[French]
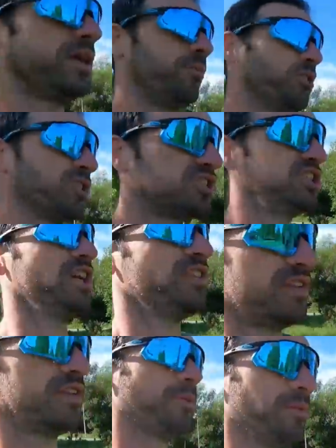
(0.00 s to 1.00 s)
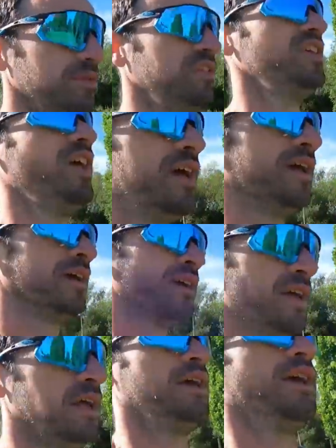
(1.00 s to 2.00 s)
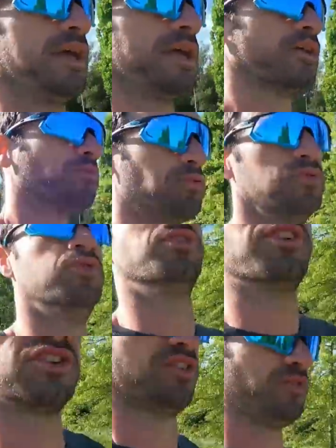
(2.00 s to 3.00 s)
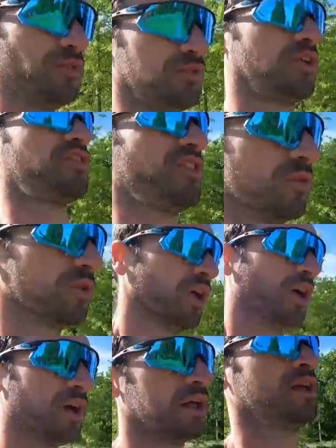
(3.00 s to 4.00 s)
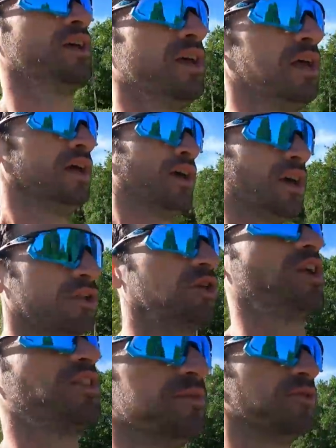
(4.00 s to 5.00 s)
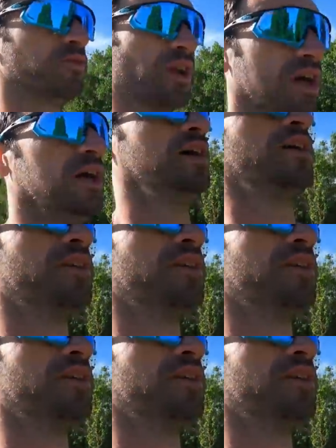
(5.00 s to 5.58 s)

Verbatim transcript: Il y a moyen que j'y aille cet après-midi et qu'en plus de ça, je fasse une sortie longue dans la semaine où la,